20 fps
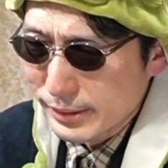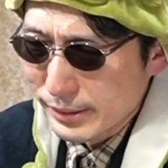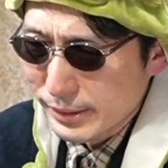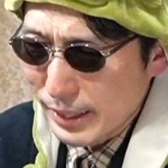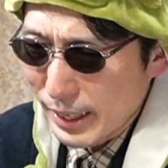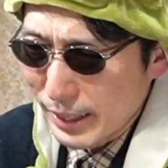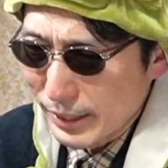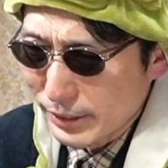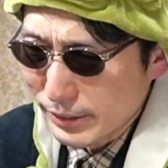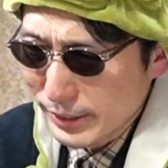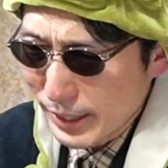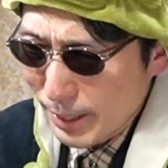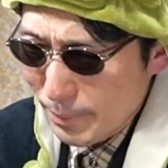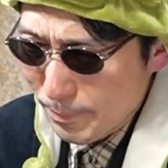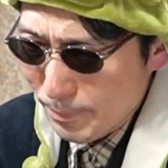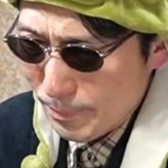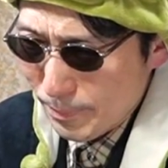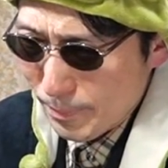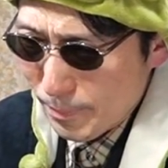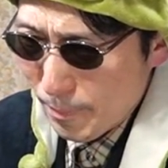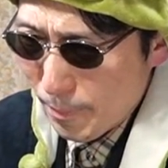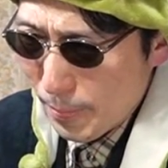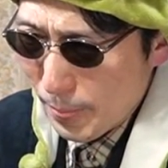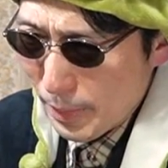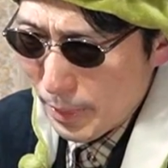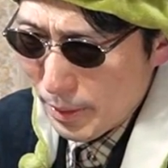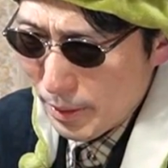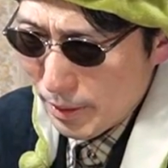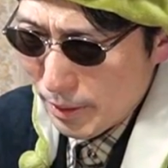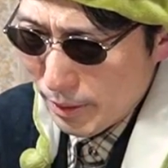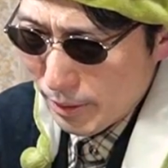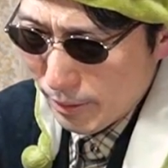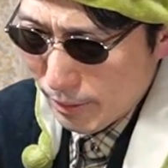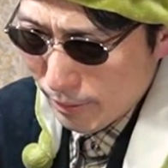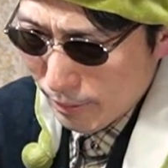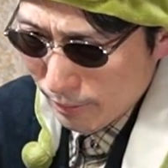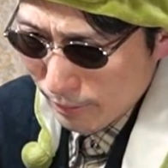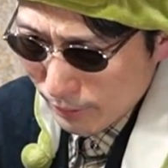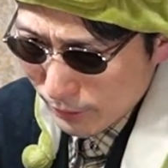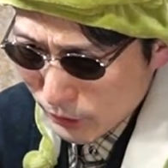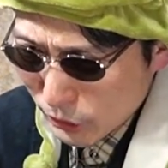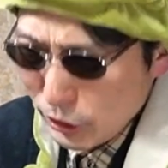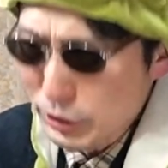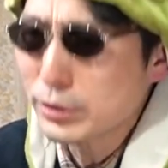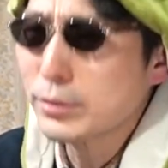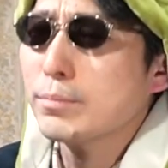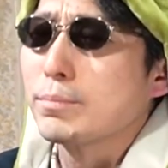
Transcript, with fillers: さあ行くぜよよし